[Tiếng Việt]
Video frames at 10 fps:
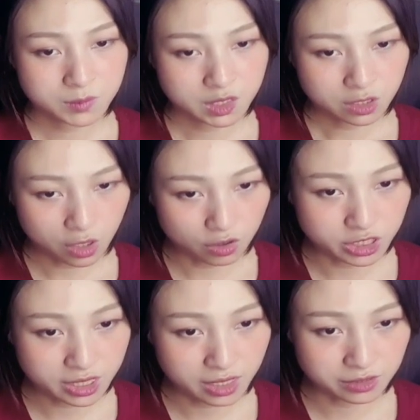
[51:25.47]
khó
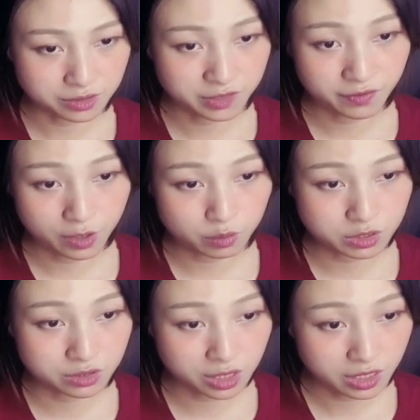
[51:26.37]
trách lạc nhược hy và khổng
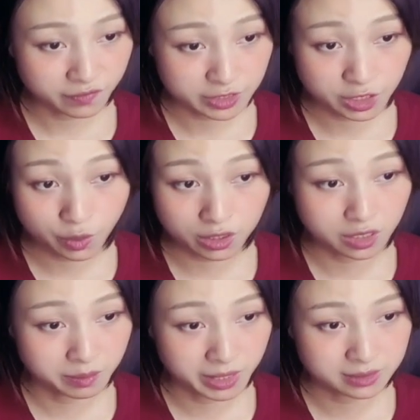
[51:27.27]
sư nhất định phải tranh đoạt
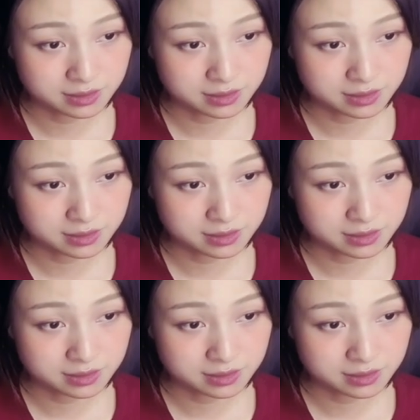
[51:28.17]
thiên mệnh